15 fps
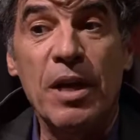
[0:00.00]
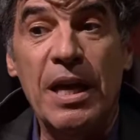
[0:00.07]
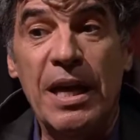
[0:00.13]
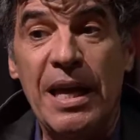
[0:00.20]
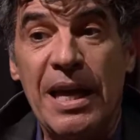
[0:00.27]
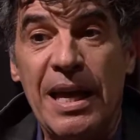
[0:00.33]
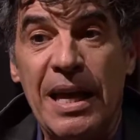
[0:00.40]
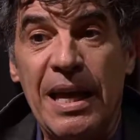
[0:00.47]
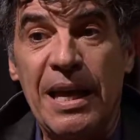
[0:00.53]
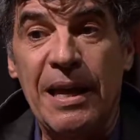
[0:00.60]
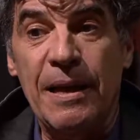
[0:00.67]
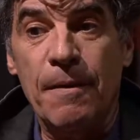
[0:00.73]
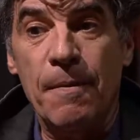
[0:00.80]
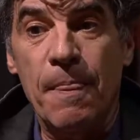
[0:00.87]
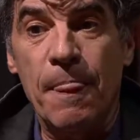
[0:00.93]
é,
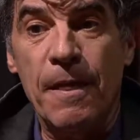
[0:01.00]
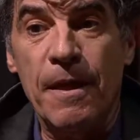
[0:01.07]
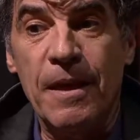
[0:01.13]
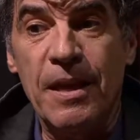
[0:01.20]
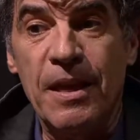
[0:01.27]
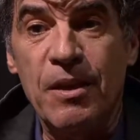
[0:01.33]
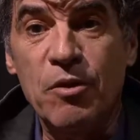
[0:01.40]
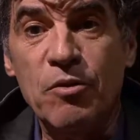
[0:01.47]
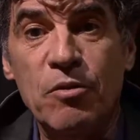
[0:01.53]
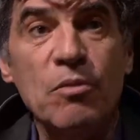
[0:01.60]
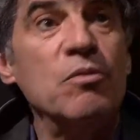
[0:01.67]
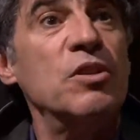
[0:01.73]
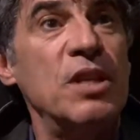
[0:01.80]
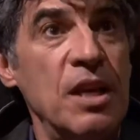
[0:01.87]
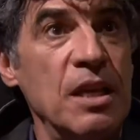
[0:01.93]
eu,
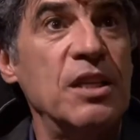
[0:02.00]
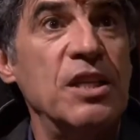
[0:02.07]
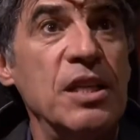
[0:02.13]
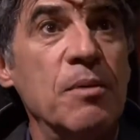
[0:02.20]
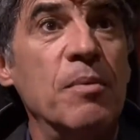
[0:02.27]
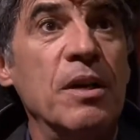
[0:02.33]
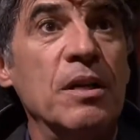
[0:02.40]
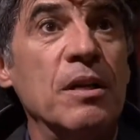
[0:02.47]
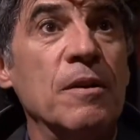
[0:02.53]
não sei, tinha uma... E a tua